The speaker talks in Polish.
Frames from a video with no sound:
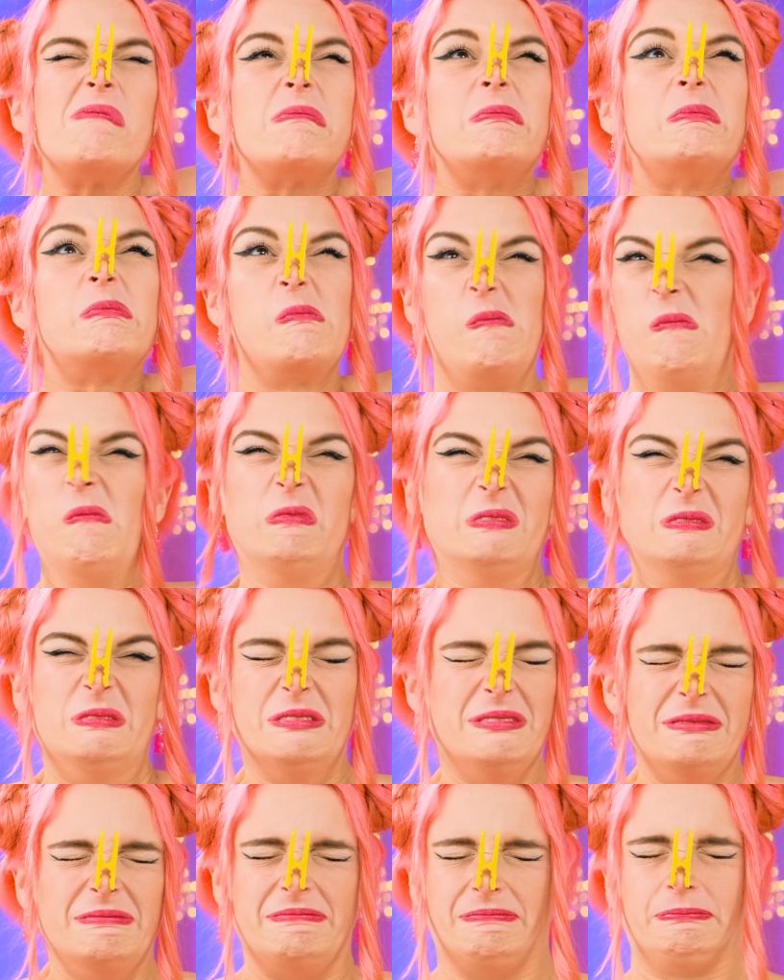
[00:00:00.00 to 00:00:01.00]
Gdyby nie
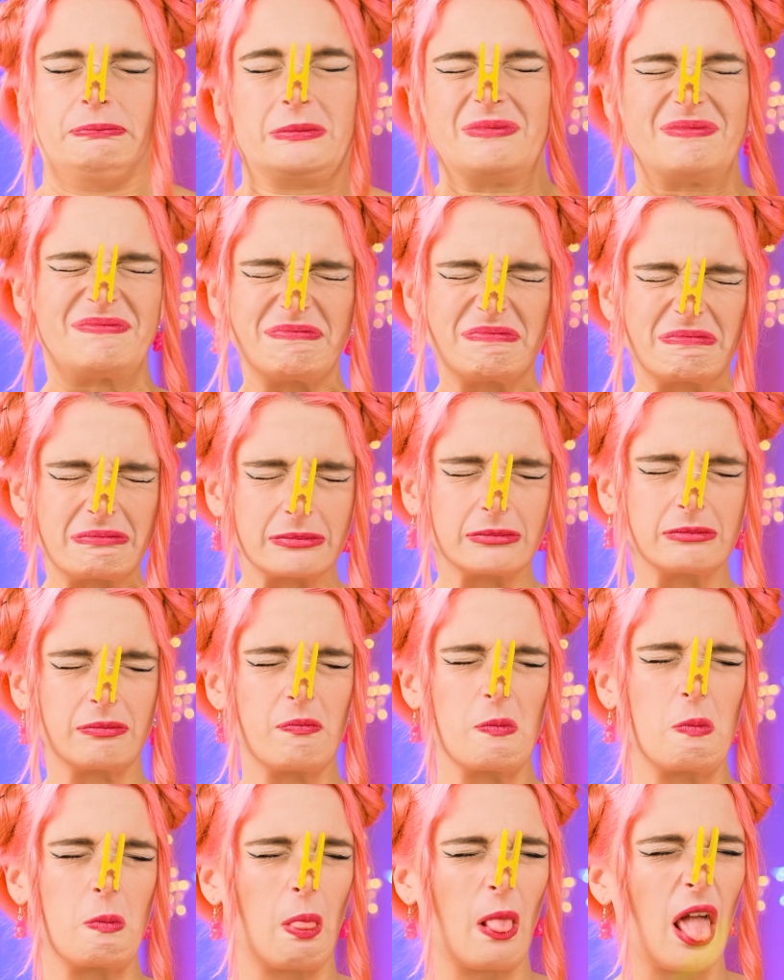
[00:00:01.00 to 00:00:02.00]
ten challenge,
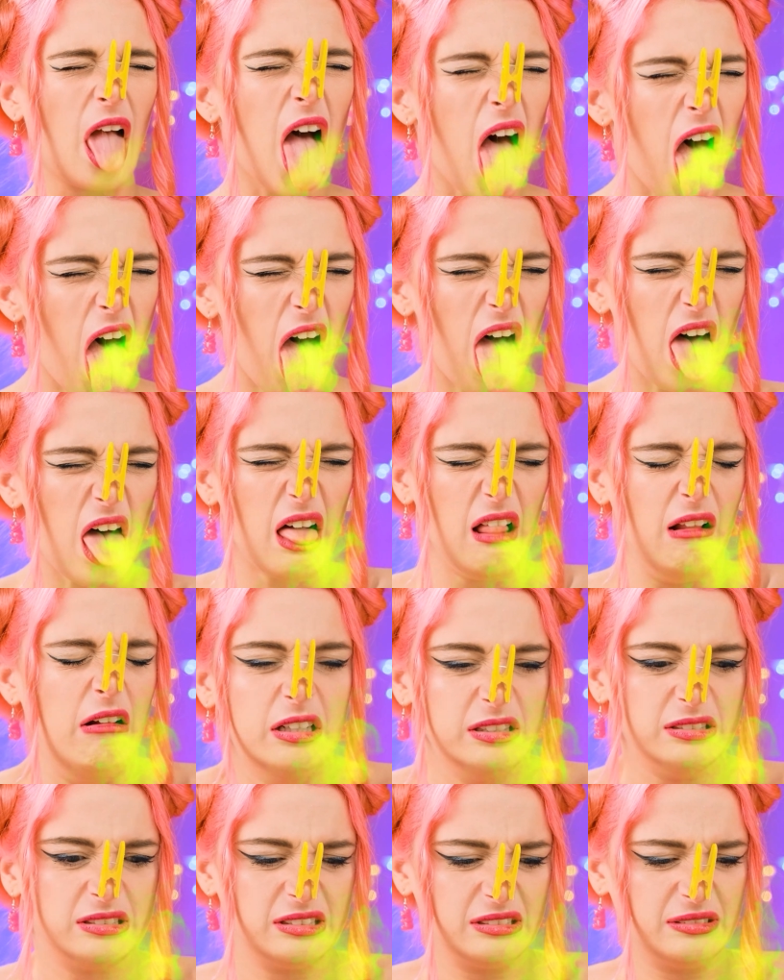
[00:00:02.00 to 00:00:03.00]
już dawno
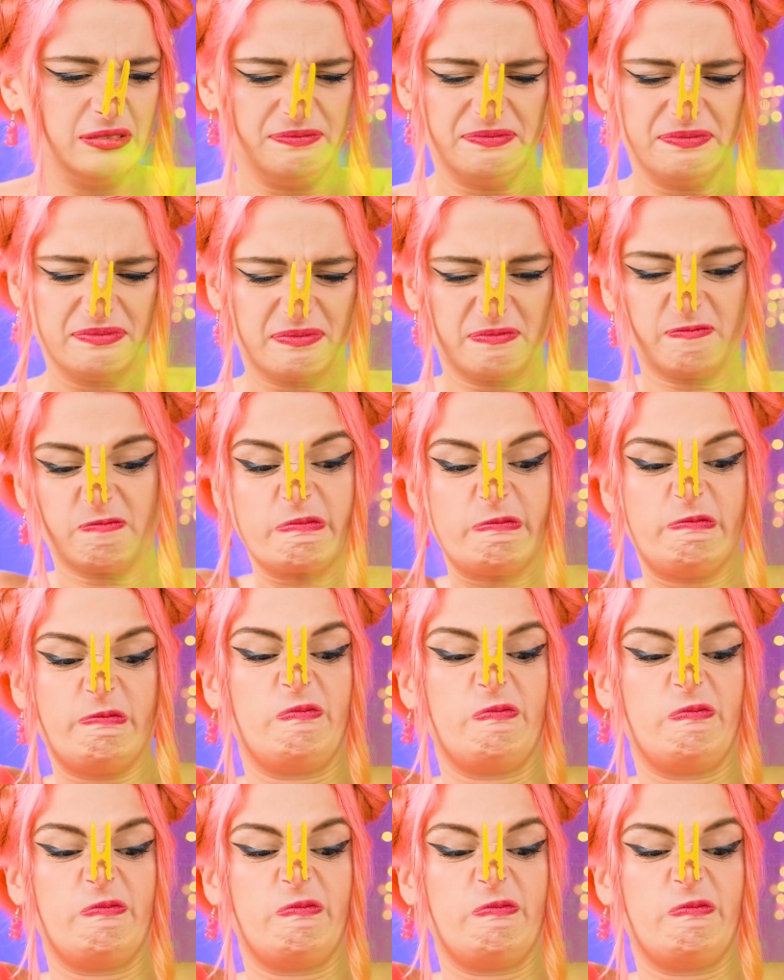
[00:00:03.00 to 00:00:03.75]
wyrzuciłabym tego śmierdziela do